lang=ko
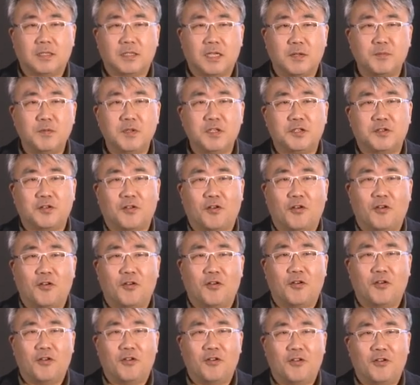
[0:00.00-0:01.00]
재밌죠.
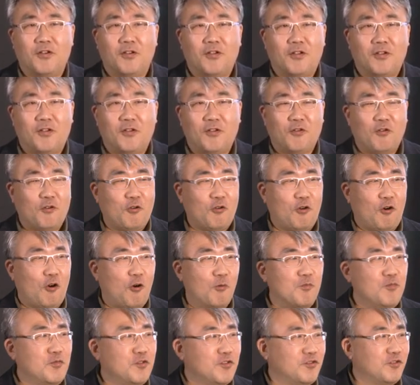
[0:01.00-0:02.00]

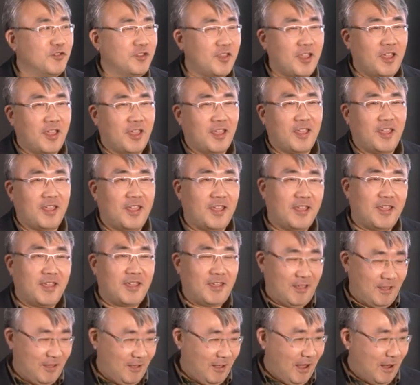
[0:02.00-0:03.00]
없는데
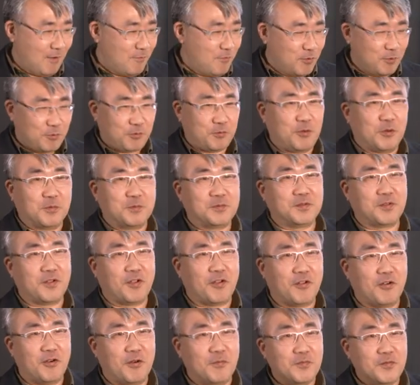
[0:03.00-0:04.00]
아무것도
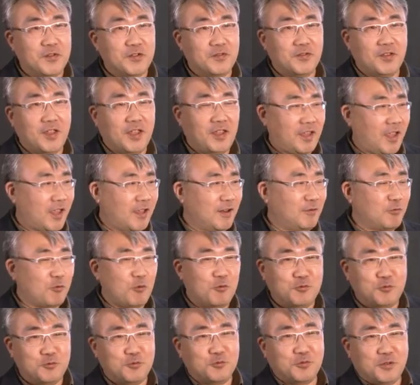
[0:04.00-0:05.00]
없어요. 없는데 얘를
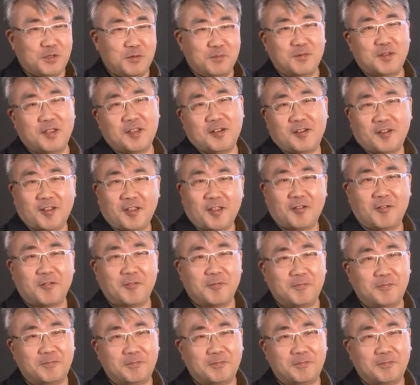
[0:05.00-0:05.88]
돈 주고 임대를 해요.